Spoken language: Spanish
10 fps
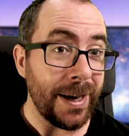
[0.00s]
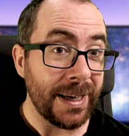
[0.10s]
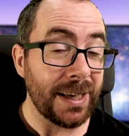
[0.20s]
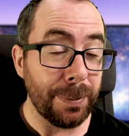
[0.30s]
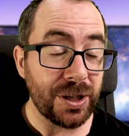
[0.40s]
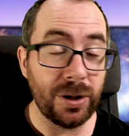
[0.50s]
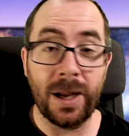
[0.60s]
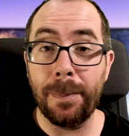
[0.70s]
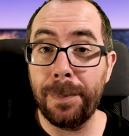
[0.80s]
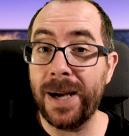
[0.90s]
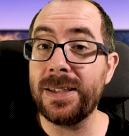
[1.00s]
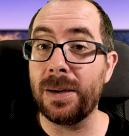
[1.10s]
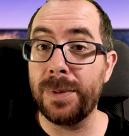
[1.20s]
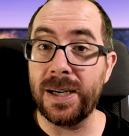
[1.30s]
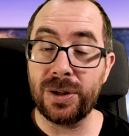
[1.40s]
esa persona va a
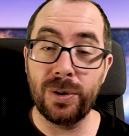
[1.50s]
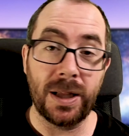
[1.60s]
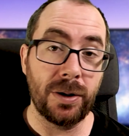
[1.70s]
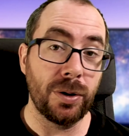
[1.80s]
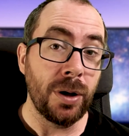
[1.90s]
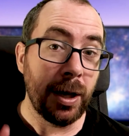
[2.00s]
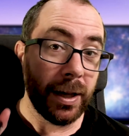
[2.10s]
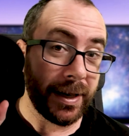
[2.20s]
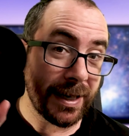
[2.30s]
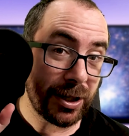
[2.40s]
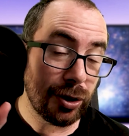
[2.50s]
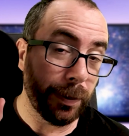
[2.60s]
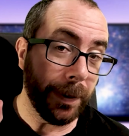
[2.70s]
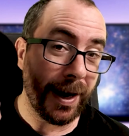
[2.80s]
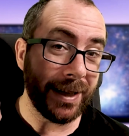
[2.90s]
terminar sudando y
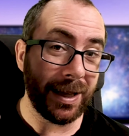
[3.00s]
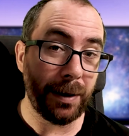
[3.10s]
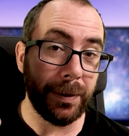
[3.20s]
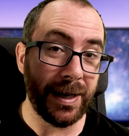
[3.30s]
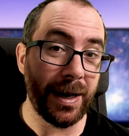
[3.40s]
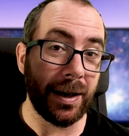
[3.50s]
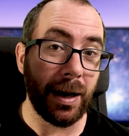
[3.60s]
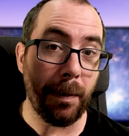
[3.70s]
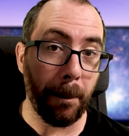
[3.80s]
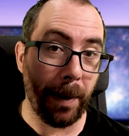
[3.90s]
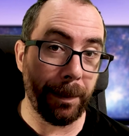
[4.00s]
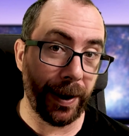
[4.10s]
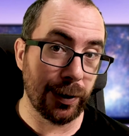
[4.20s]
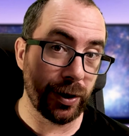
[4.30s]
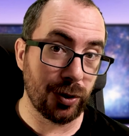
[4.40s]
esto va a terminar
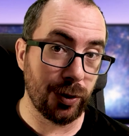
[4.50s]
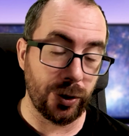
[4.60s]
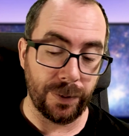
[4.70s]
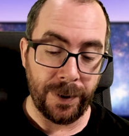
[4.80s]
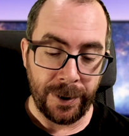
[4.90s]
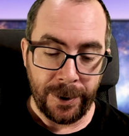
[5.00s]
empapado de sudor.